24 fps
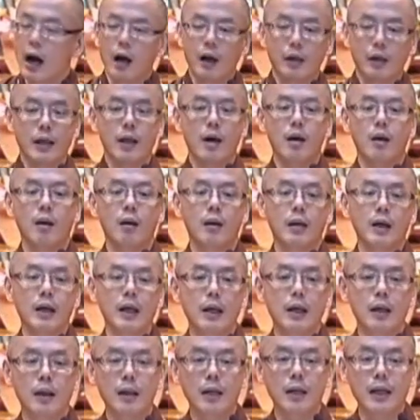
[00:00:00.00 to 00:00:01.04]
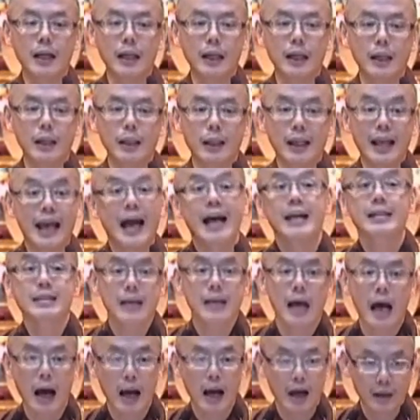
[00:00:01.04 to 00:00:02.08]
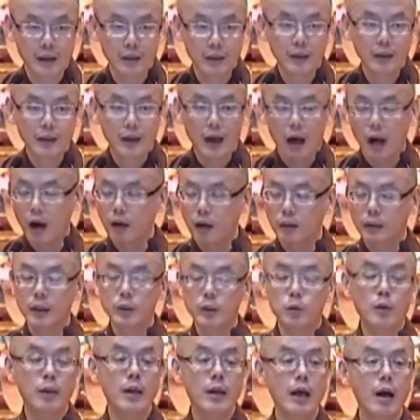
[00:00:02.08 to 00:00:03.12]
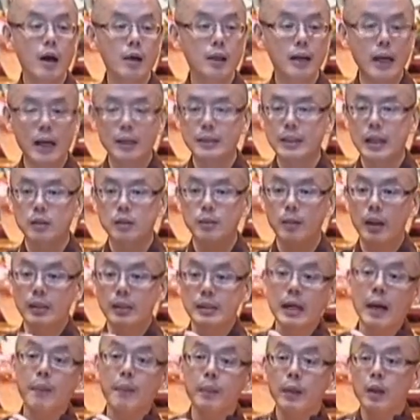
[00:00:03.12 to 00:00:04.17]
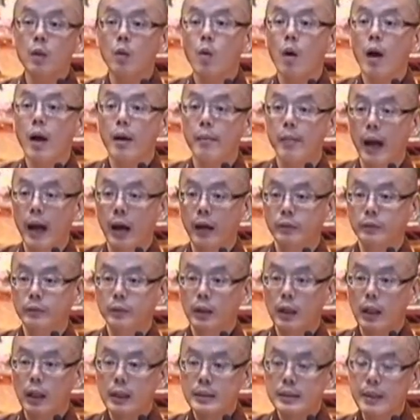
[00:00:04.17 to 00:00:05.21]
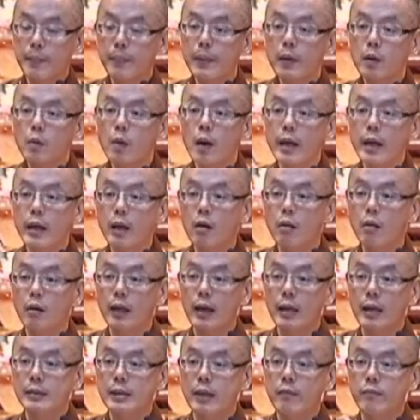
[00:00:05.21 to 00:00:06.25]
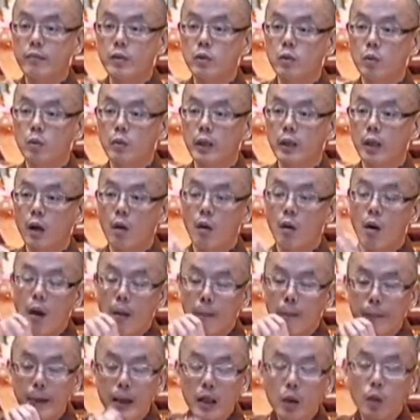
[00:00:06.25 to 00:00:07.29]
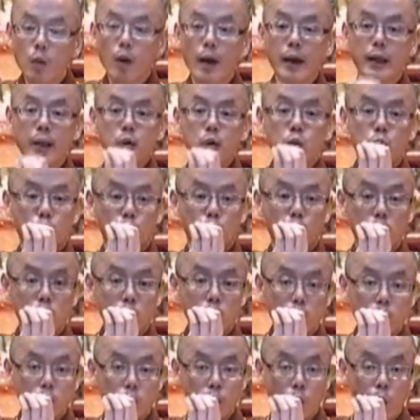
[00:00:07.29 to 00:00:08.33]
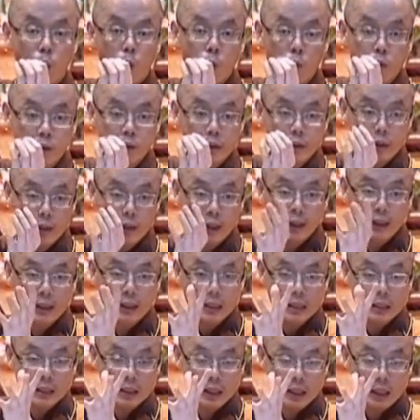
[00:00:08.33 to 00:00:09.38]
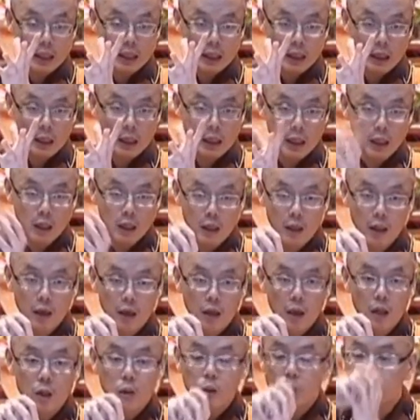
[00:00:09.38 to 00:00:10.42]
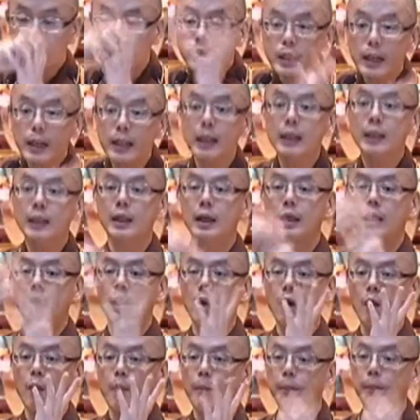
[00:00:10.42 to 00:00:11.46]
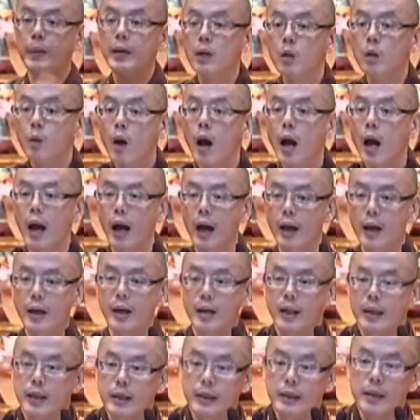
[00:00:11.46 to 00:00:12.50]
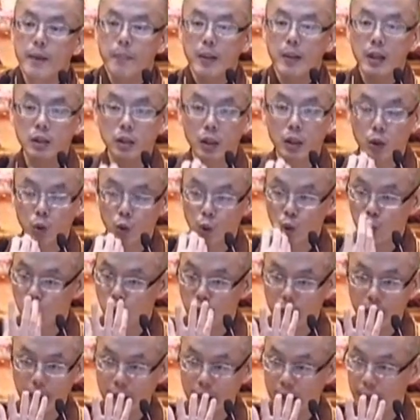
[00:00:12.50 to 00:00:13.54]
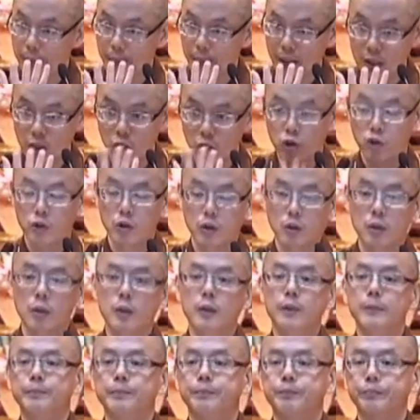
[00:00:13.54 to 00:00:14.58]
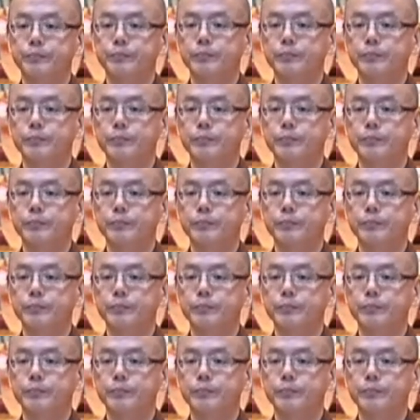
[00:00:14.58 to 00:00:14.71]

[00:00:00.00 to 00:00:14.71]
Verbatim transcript: 啊，要喝凉茶，啊，你觉得要喝凉茶什么？加冰块嘛，加冰块以后两三分钟以后，冰块跟水就融成一体，融成一体以后，冰块。 也变成水的本质，